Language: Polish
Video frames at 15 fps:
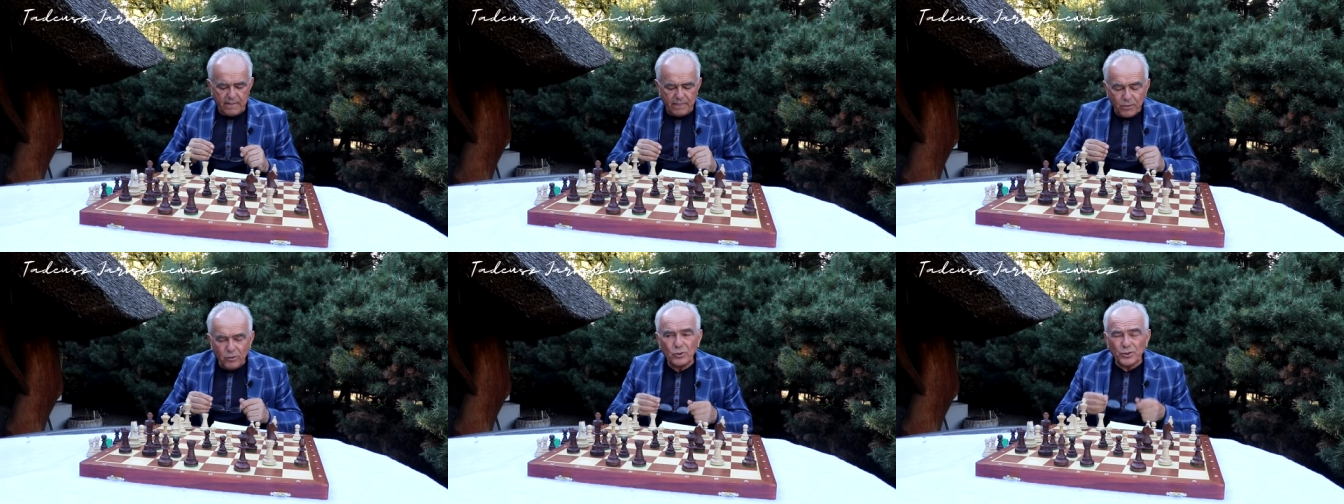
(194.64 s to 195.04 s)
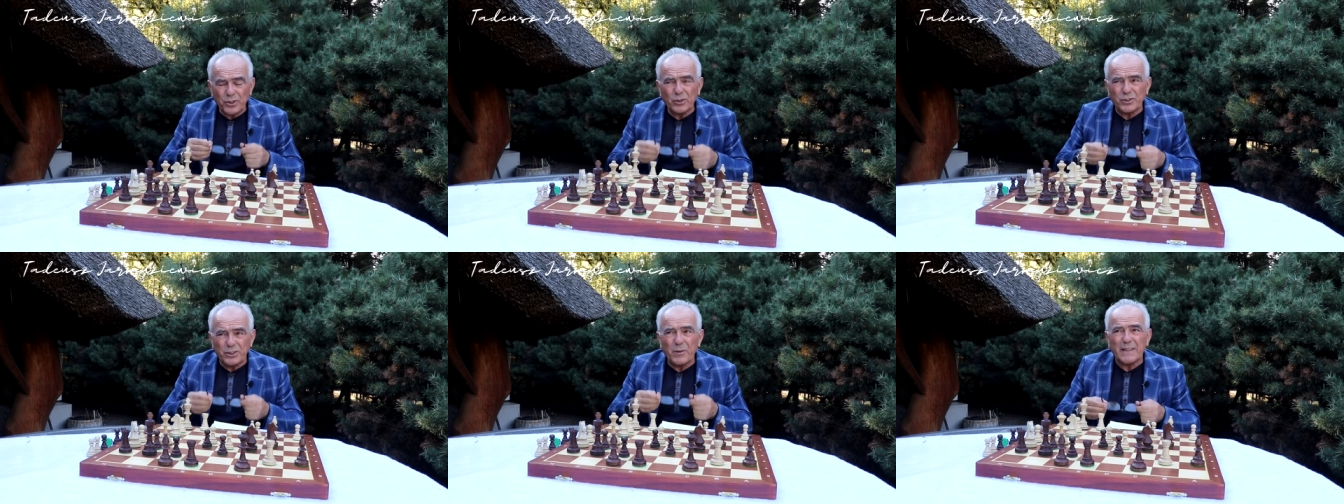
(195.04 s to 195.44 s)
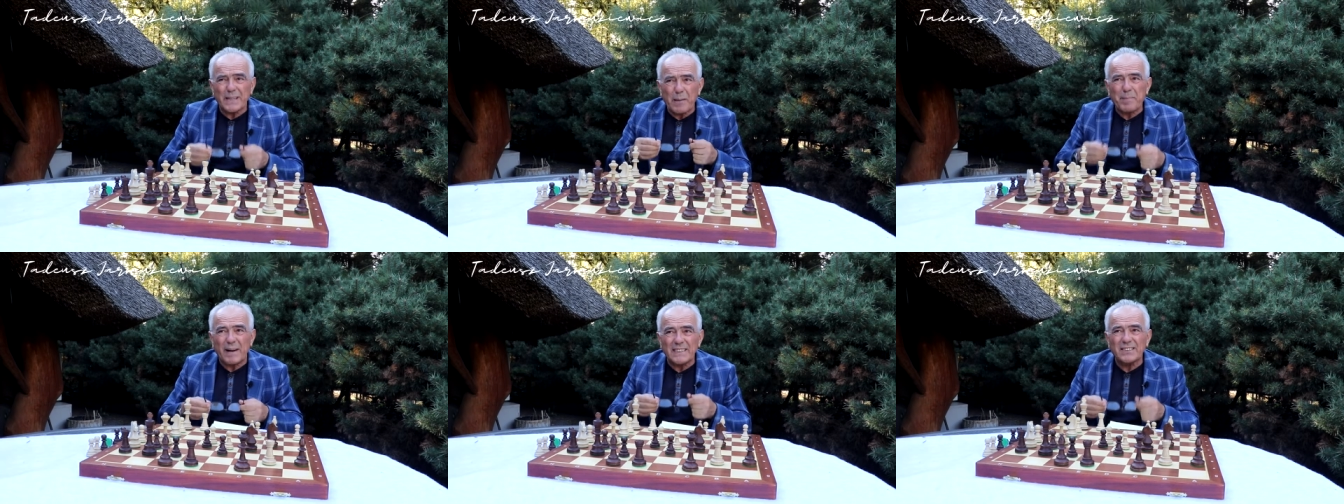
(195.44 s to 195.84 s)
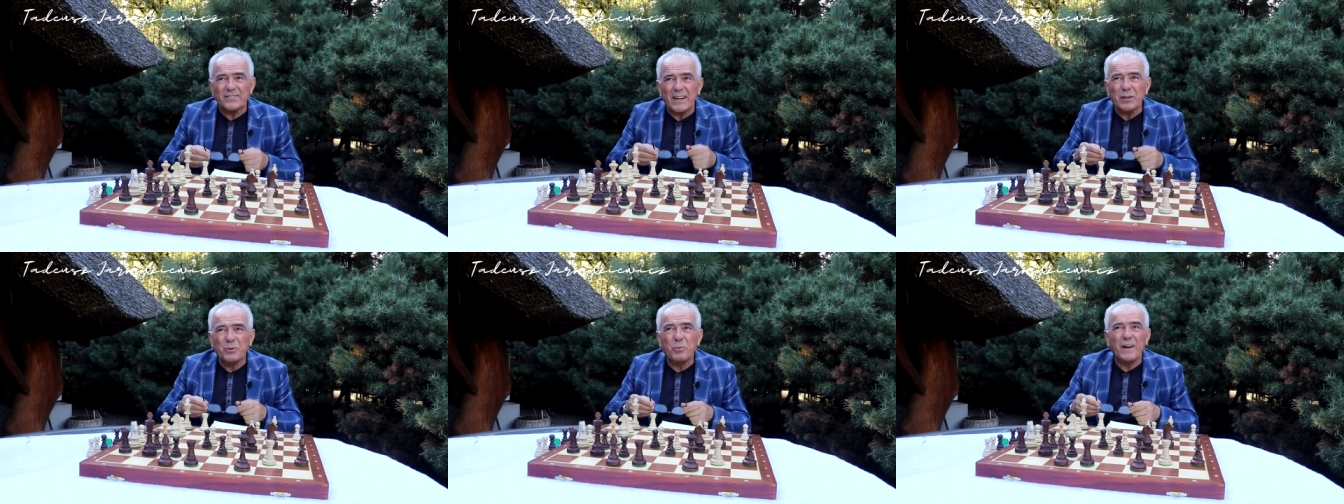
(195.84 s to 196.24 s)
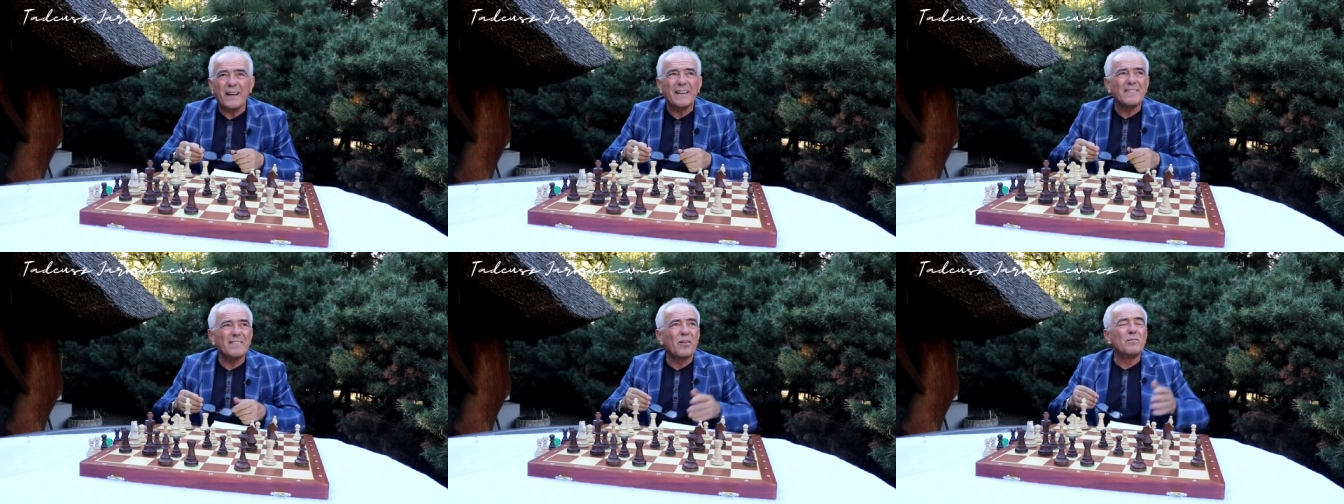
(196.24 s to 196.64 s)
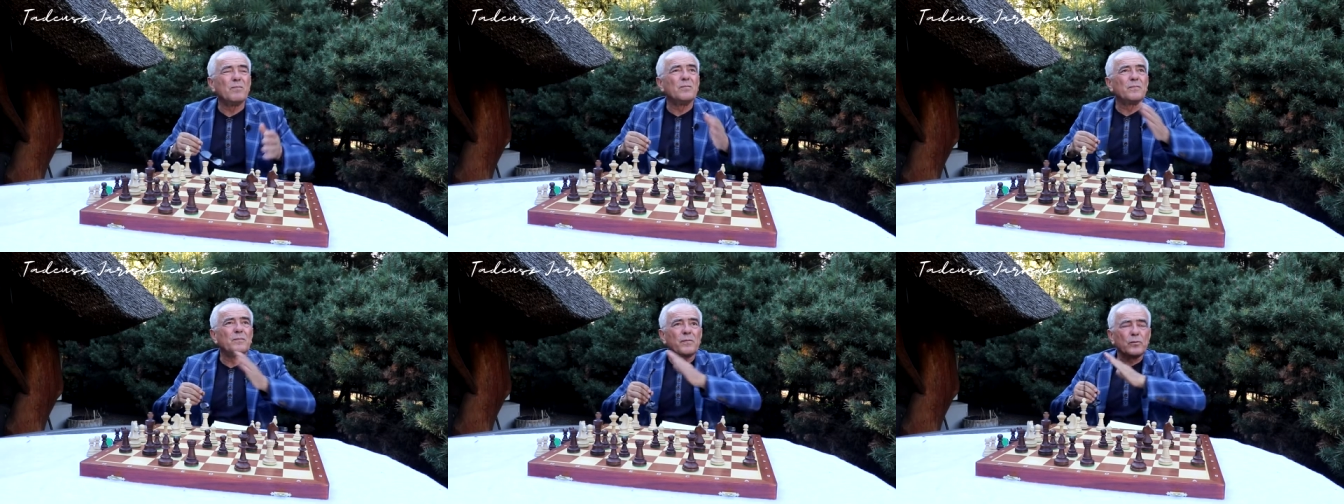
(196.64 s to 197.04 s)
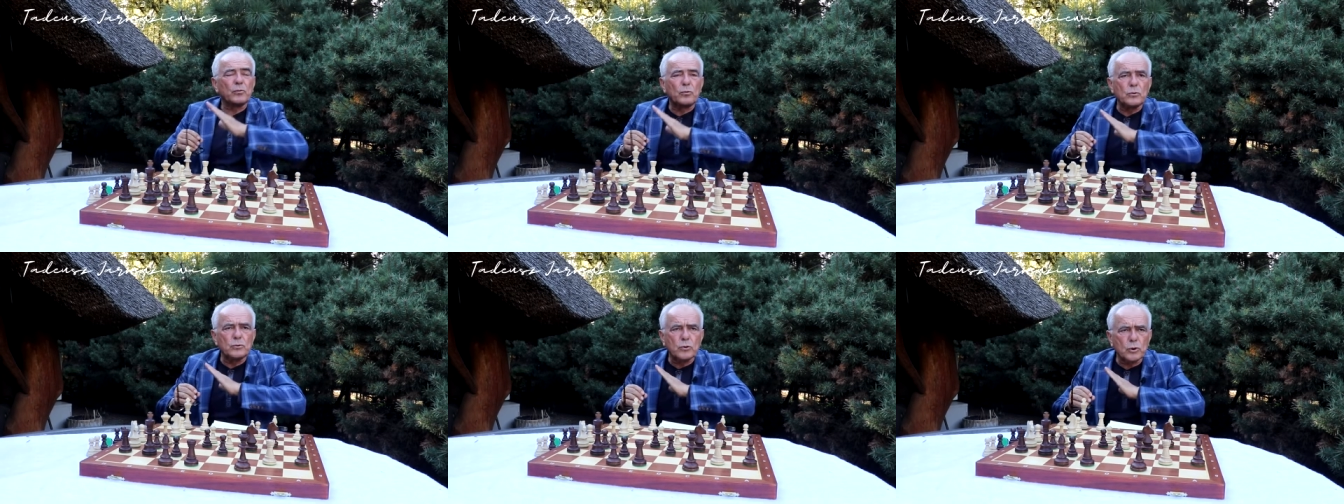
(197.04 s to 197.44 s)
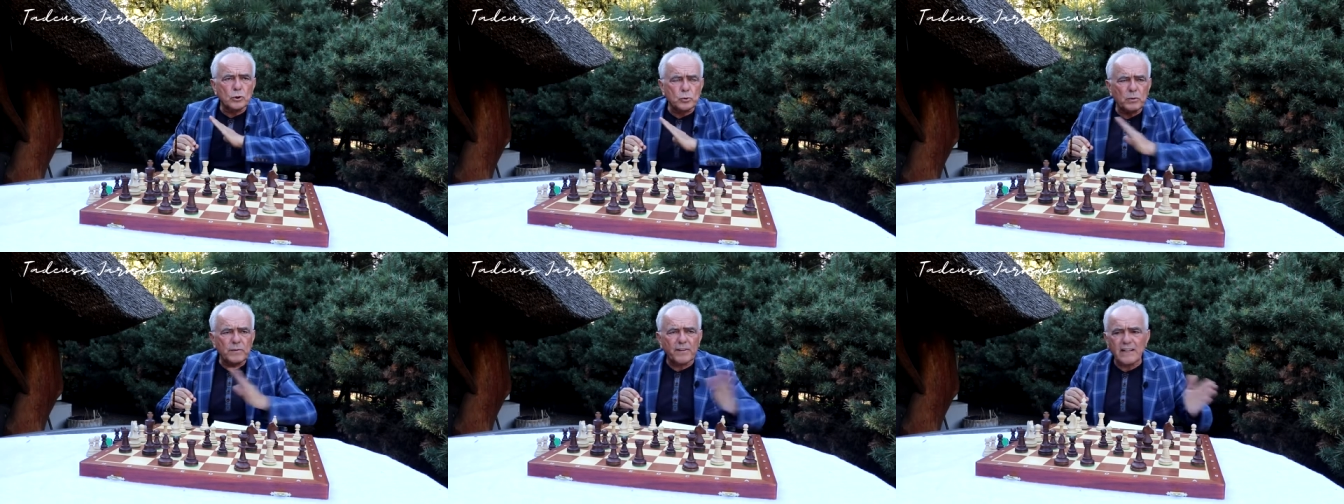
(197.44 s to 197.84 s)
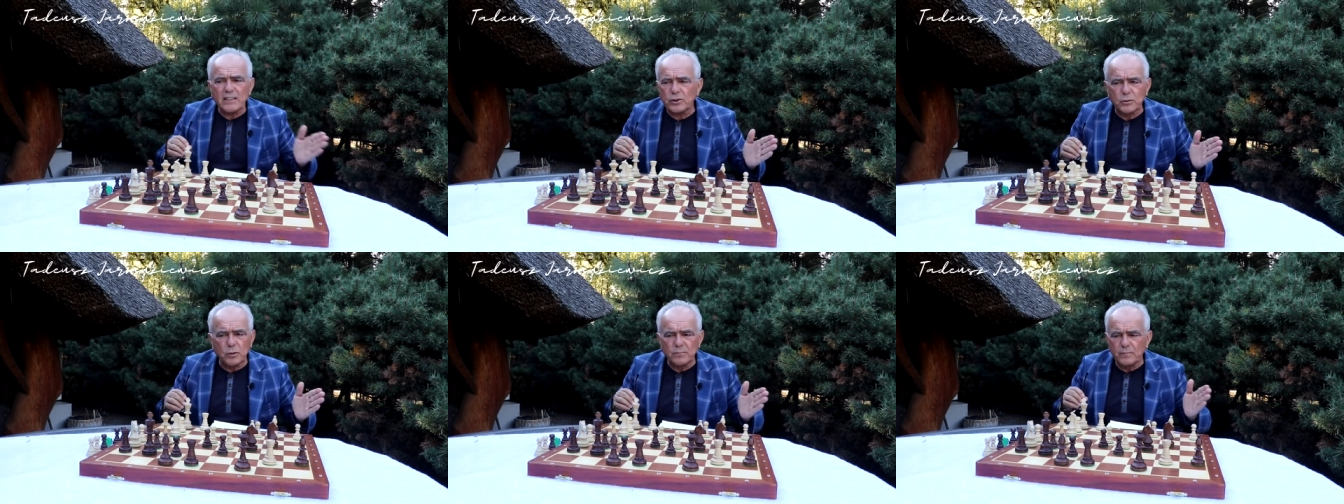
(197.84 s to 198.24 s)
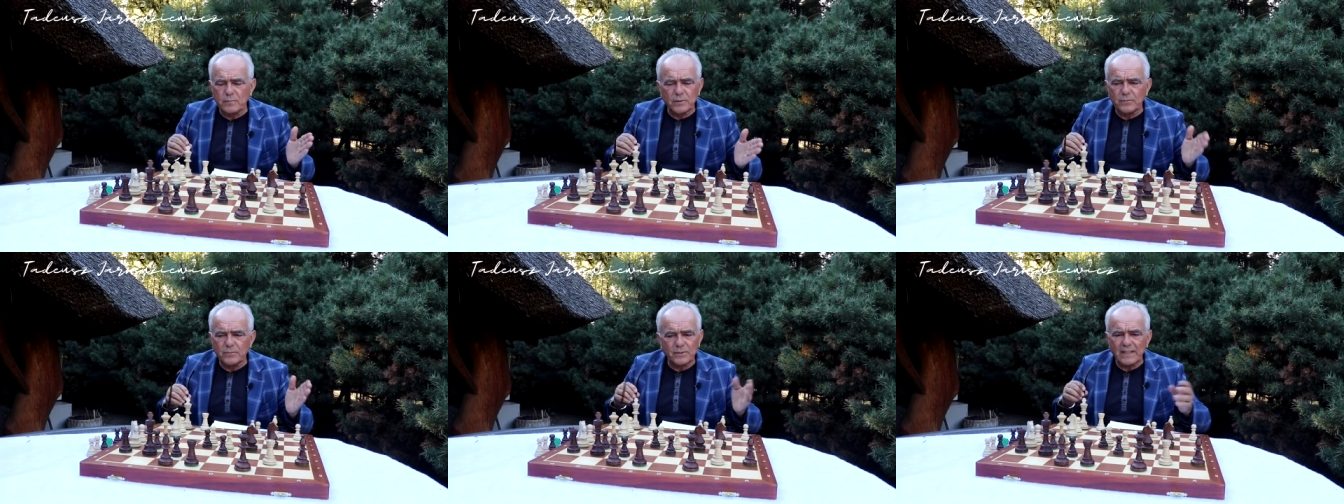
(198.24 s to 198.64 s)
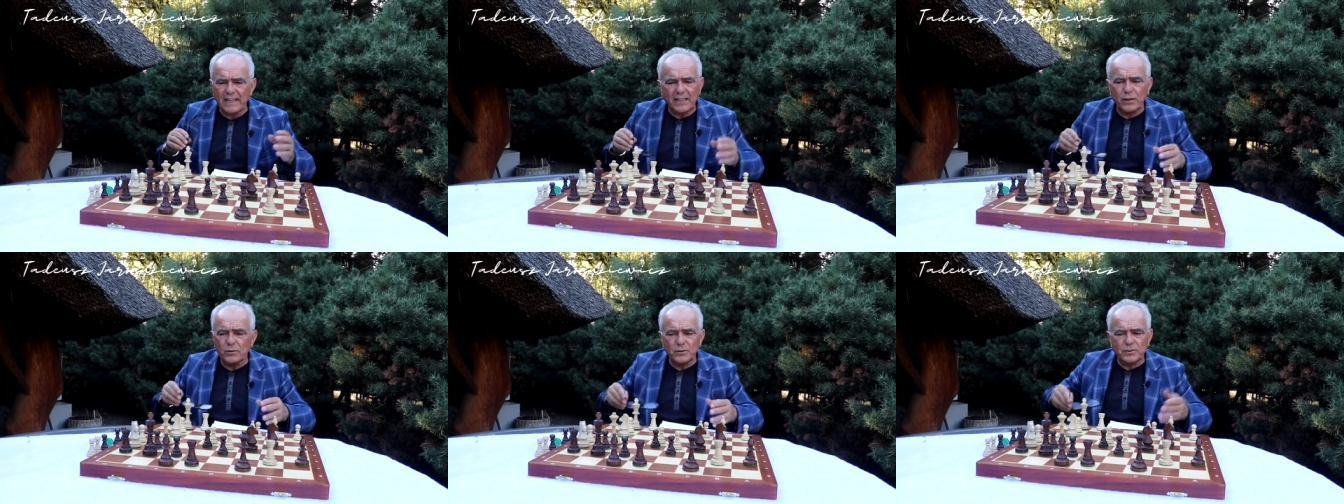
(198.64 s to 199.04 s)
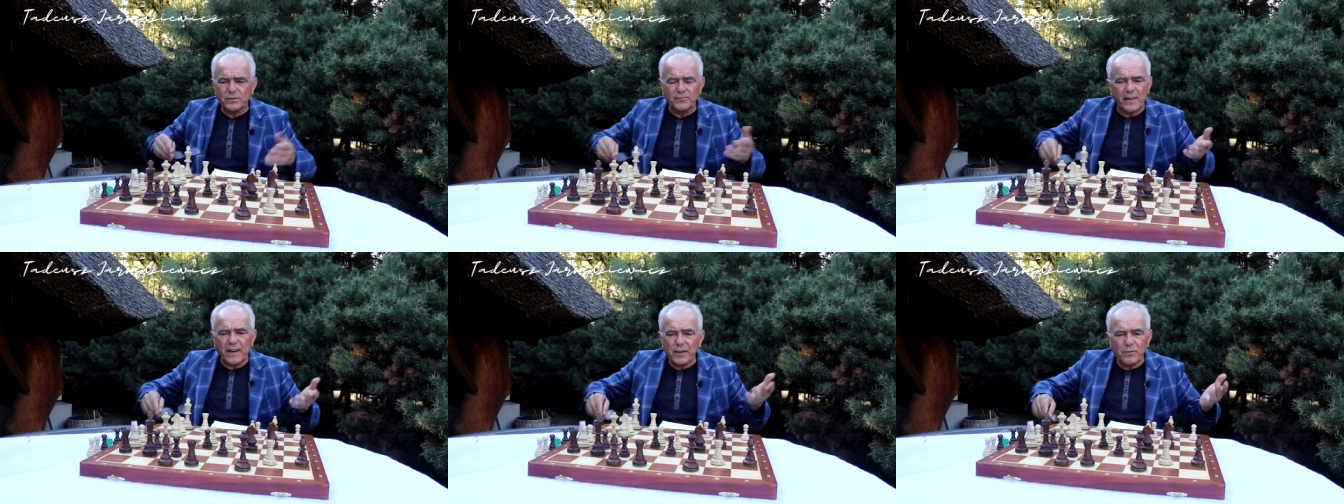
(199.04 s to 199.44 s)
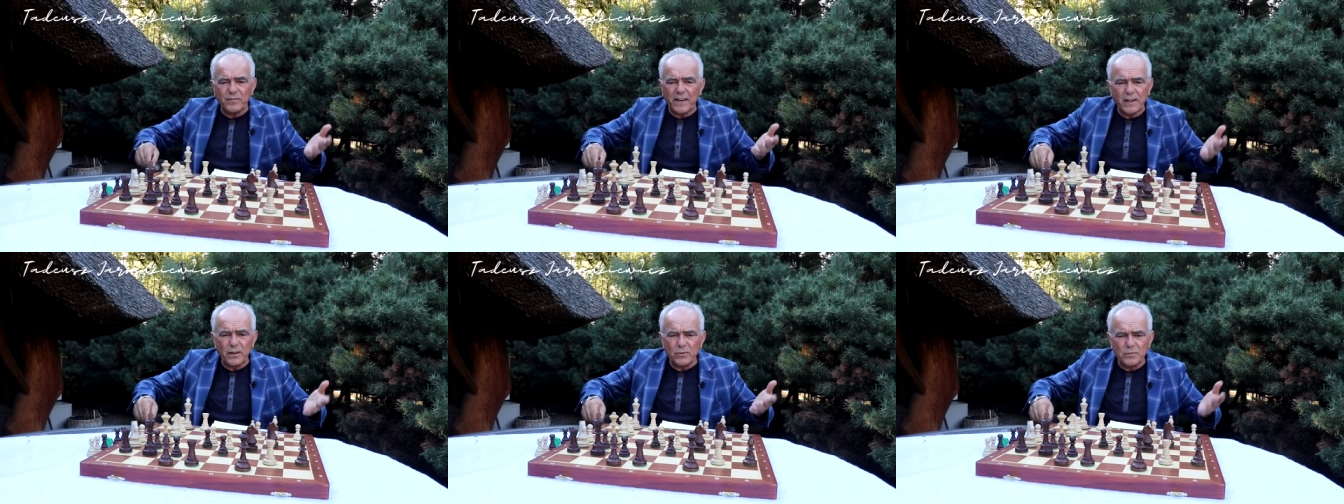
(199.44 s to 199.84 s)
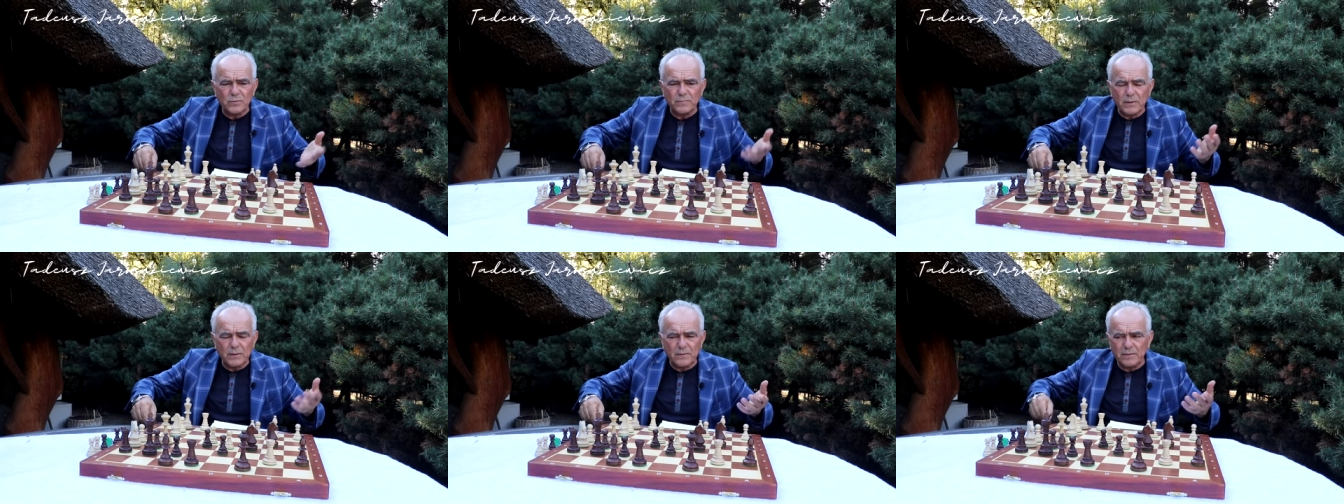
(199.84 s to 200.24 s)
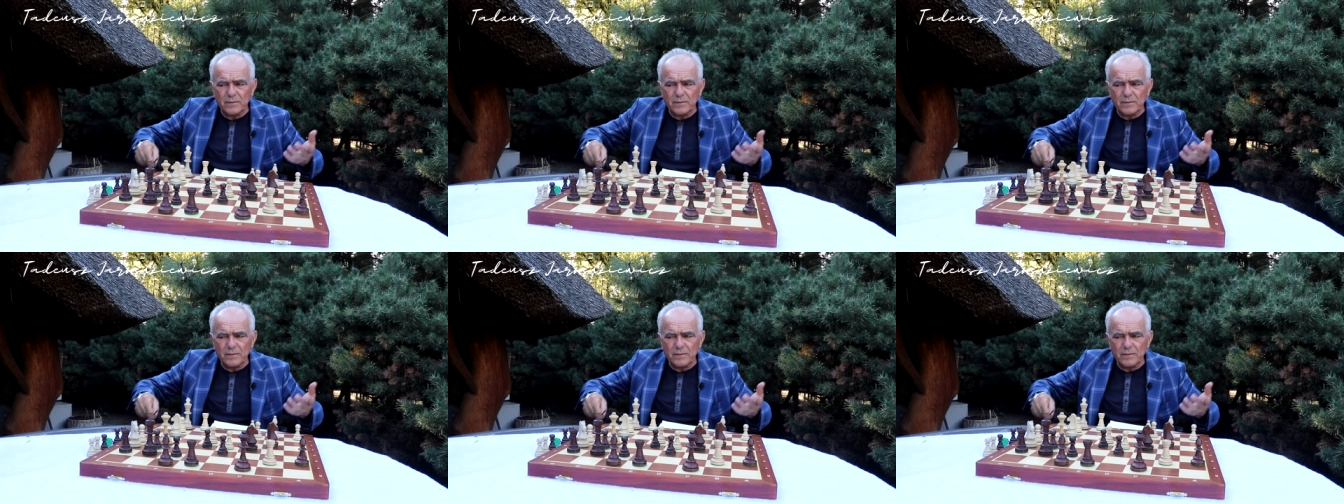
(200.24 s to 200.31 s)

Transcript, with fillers: No i do tego działania państwa, które do, doszły wręcz do, do jakiegoś zwariowanego